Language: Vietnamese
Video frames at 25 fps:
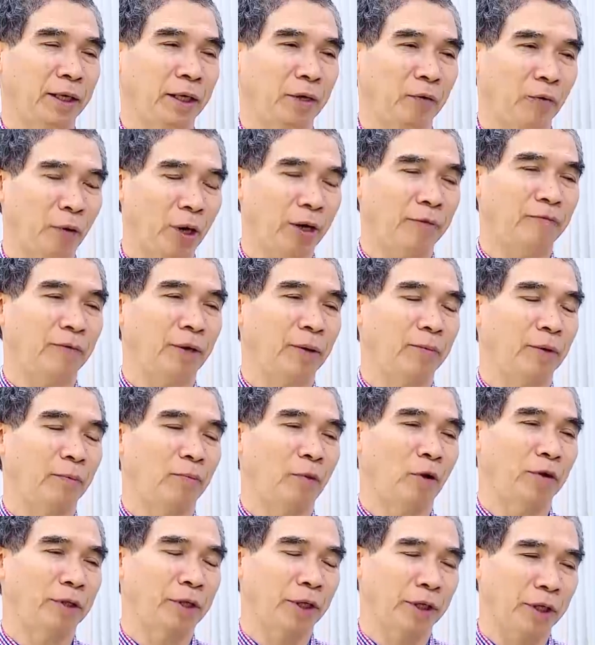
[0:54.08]
Nghị quyết về
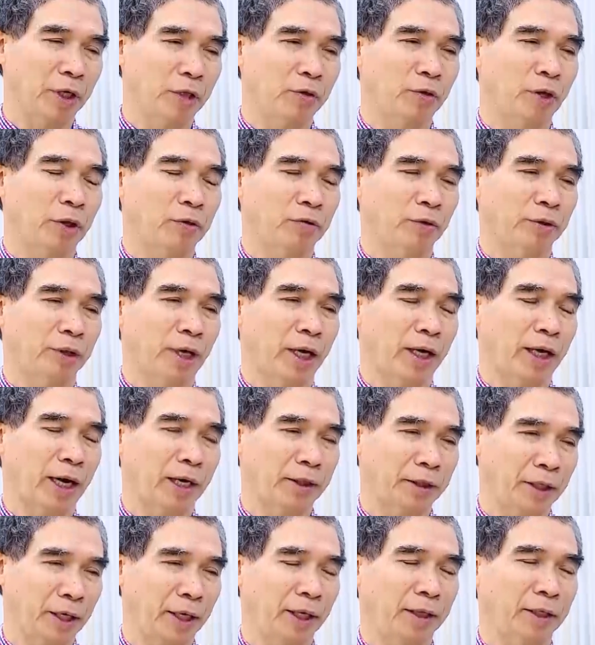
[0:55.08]
môi trường kinh doanh chúng ta
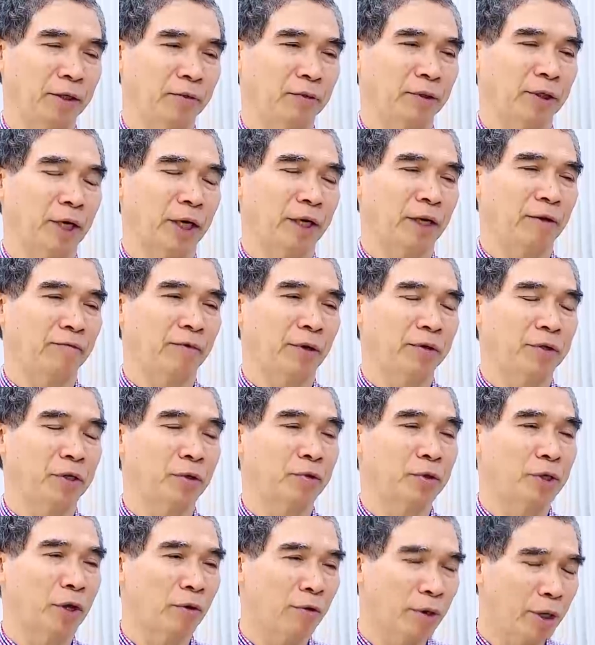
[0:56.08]
cải thiện thì chúng ta đi vào
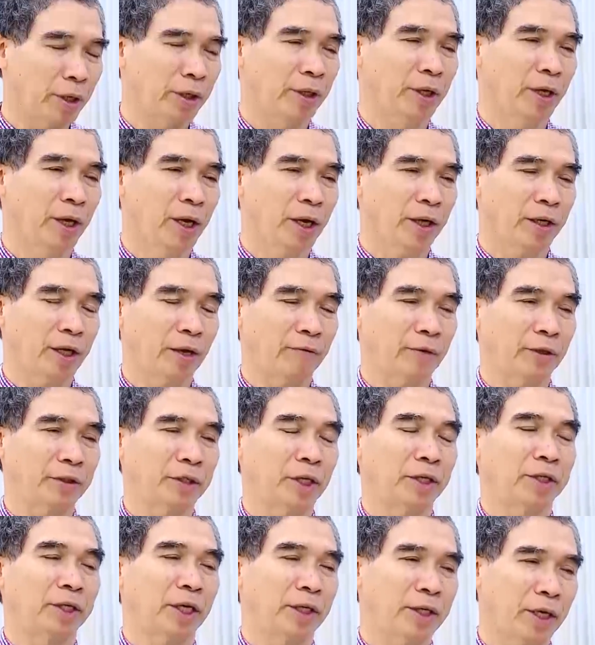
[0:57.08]
chiều sâu hơn, đi vào
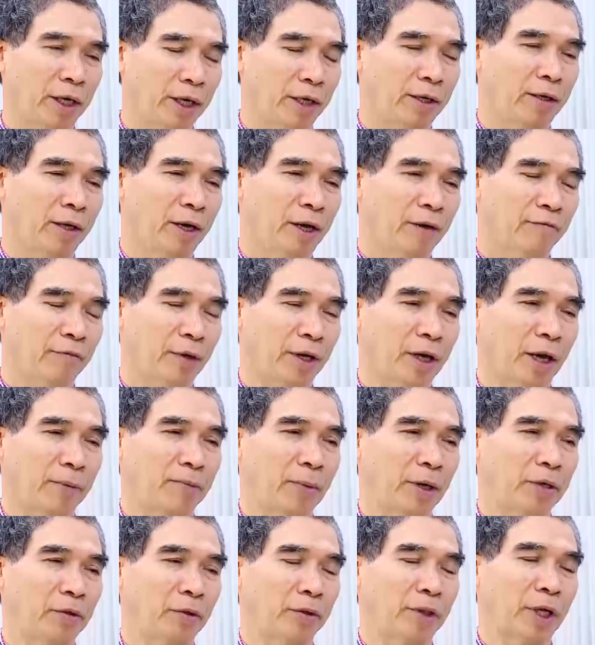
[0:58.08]
thực chất hơn và đặc
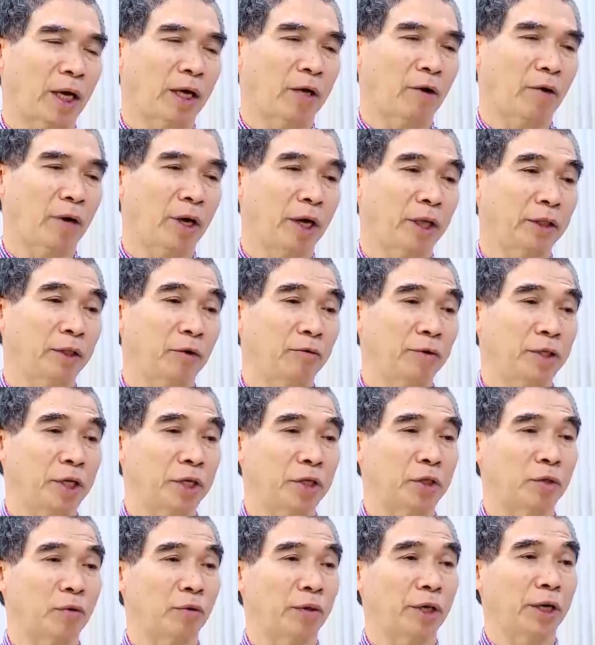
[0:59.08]
biệt chúng ta có hệ thống
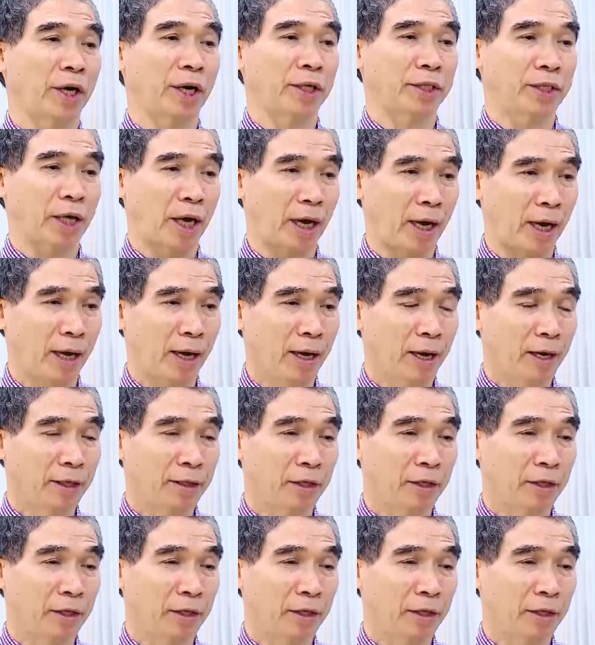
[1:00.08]
chỉ số để đánh giá.